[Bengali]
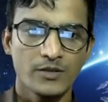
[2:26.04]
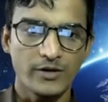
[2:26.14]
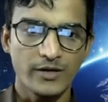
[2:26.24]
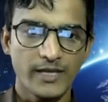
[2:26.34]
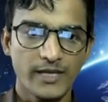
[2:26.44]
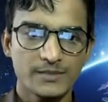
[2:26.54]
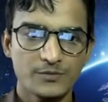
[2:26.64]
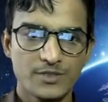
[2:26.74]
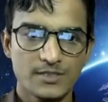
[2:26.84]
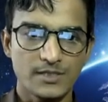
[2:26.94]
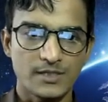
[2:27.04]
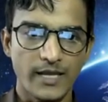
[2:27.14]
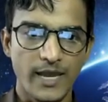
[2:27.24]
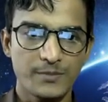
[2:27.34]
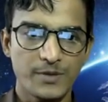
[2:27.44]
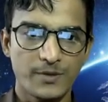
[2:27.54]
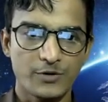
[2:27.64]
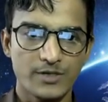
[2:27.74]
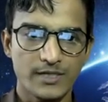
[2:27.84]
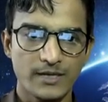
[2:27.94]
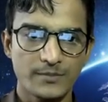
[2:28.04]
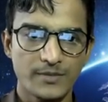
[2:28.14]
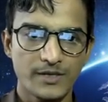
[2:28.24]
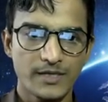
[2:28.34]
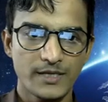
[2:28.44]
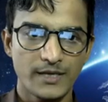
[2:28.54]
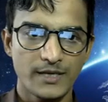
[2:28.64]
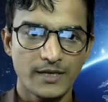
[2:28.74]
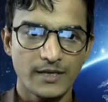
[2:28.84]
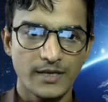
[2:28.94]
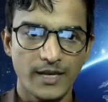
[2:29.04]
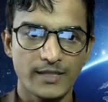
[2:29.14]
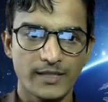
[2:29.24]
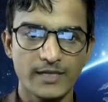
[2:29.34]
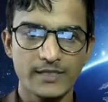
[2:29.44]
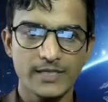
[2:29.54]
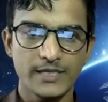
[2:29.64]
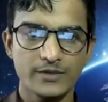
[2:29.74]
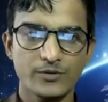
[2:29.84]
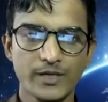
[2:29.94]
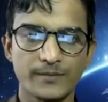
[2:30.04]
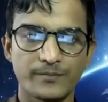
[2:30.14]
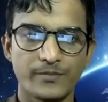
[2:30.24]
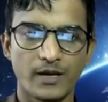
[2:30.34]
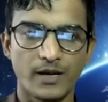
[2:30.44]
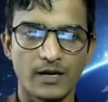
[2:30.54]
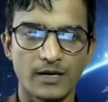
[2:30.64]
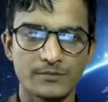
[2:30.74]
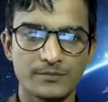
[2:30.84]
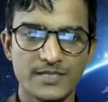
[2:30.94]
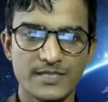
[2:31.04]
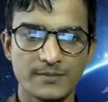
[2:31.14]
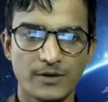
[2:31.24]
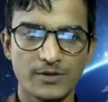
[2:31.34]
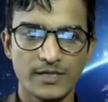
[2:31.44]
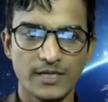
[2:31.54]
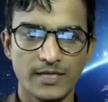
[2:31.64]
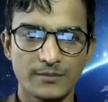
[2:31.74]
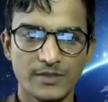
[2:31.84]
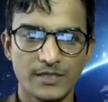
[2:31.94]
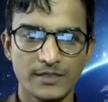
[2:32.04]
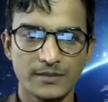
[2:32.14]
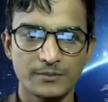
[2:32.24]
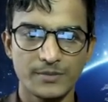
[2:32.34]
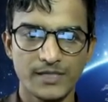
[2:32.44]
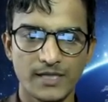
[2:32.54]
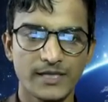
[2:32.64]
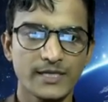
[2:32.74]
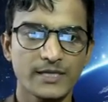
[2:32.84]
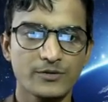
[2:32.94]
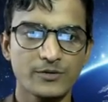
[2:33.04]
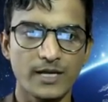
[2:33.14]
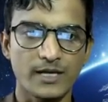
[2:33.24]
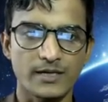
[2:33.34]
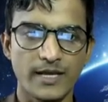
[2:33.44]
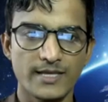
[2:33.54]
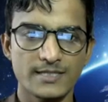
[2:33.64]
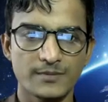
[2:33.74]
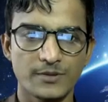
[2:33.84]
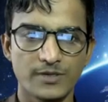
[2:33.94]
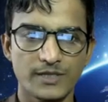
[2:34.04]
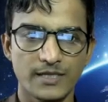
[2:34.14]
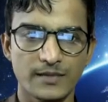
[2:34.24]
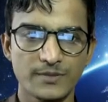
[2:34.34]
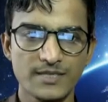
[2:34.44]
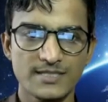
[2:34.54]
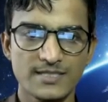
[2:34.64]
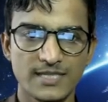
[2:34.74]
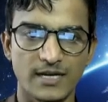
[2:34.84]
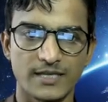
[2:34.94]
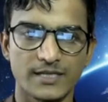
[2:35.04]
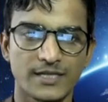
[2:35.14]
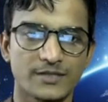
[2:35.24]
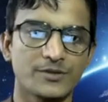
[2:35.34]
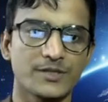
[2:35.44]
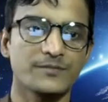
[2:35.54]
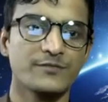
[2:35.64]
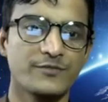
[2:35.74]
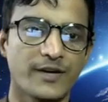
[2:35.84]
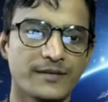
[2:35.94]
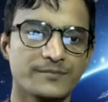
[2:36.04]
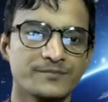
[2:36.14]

ধরেন এই ত্রিভুজটার এ বি বাহুটাকে আমি এ দ্বারা ইন্ডিকেট করি আর বিসি বাহুটাকে আমি বি দ্বারা ইন্ডিকেট করি আর এসি বাহুটাকে আমি সি দ্বারা ইন্ডিকেট করি ফাইন